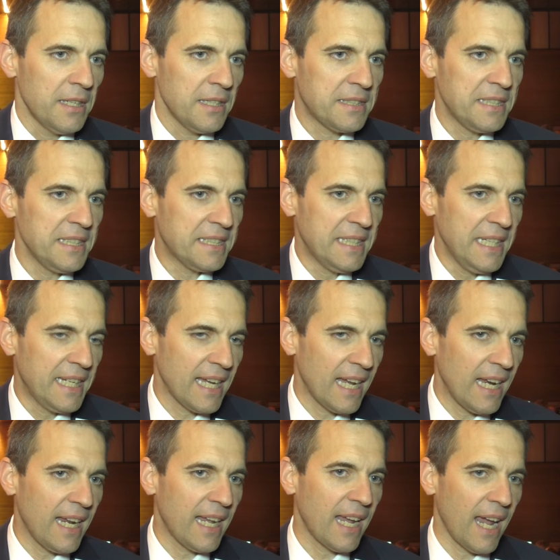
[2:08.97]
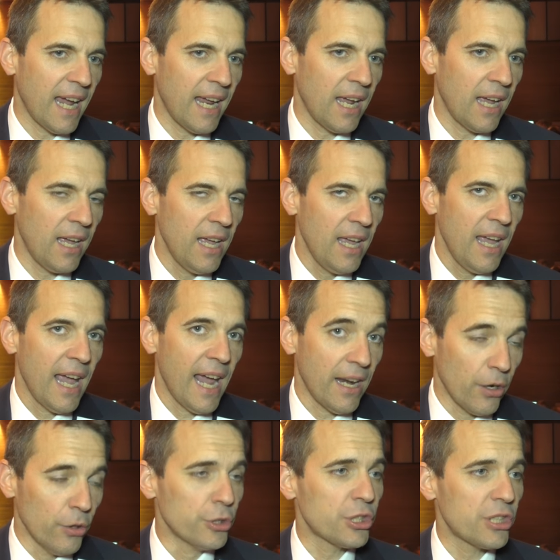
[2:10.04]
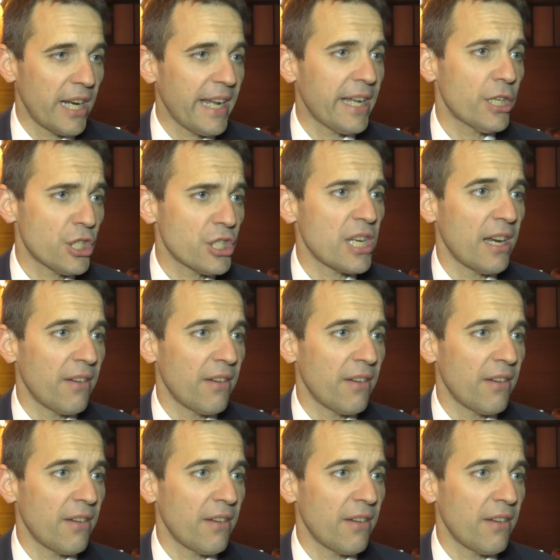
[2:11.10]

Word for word: Es ist sicherlich äh, ein österreichisches,